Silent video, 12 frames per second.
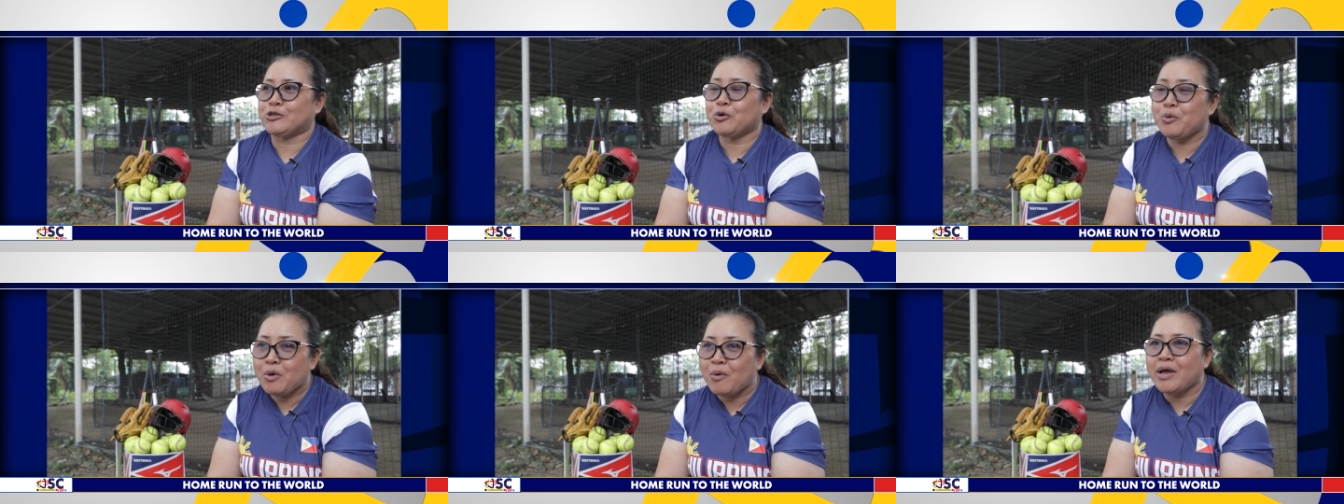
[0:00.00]
So
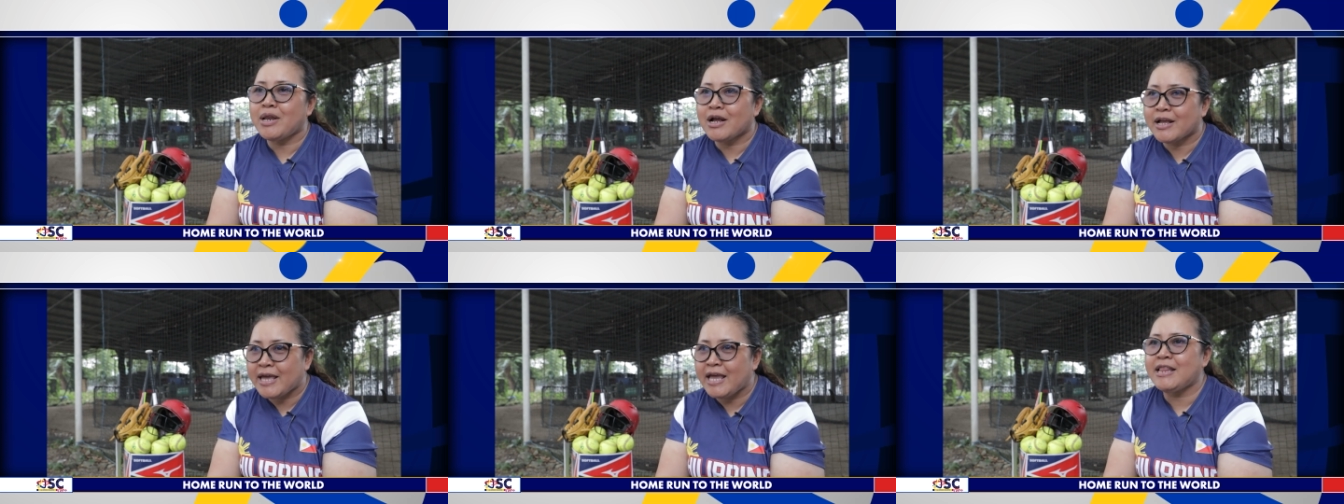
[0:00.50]
we wanna
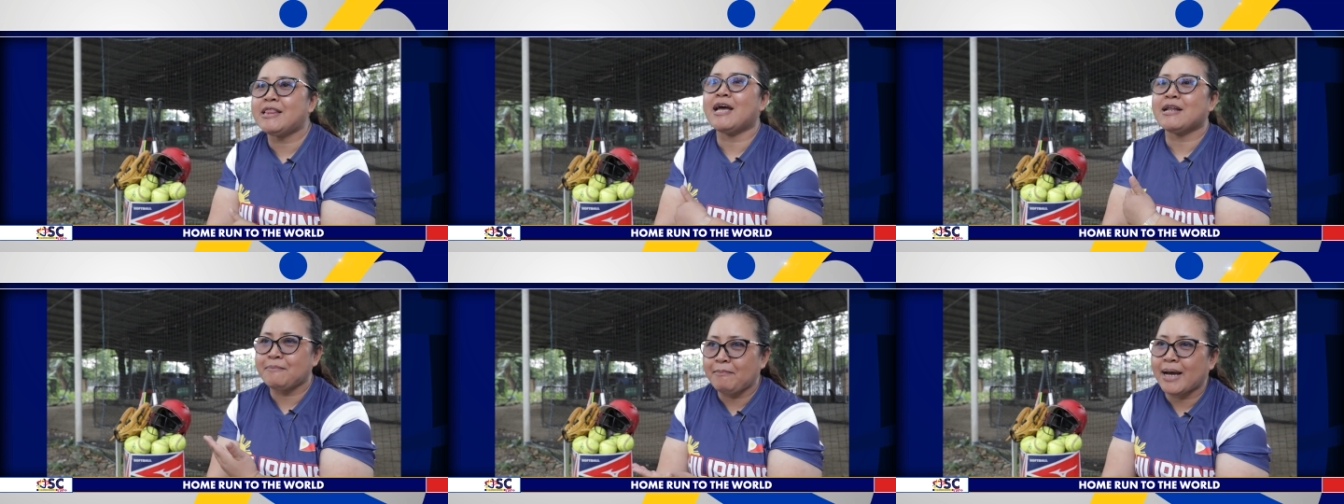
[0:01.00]
gain
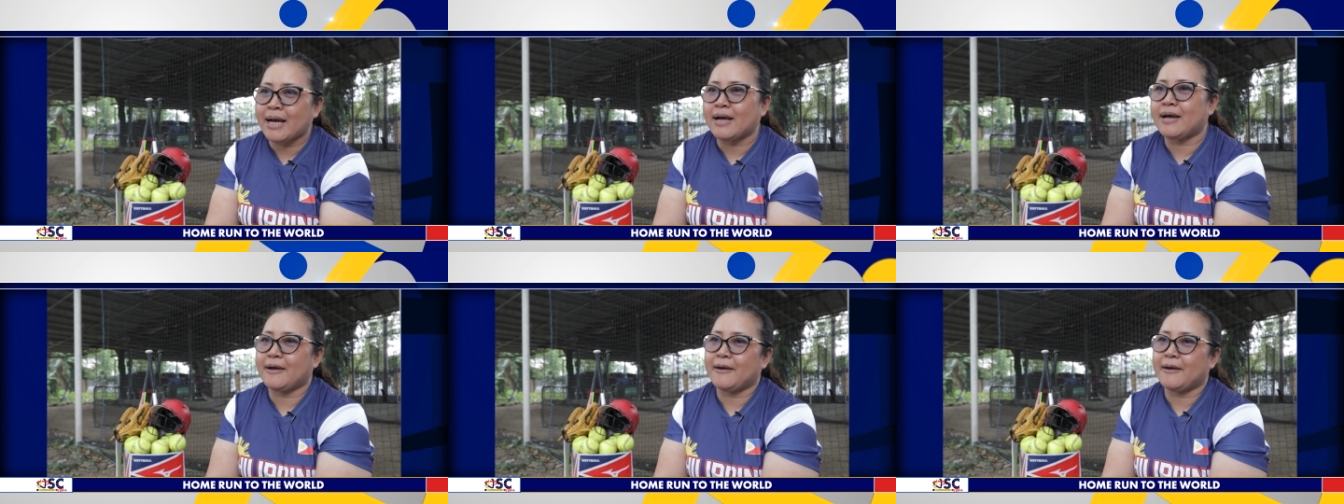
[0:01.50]
that back.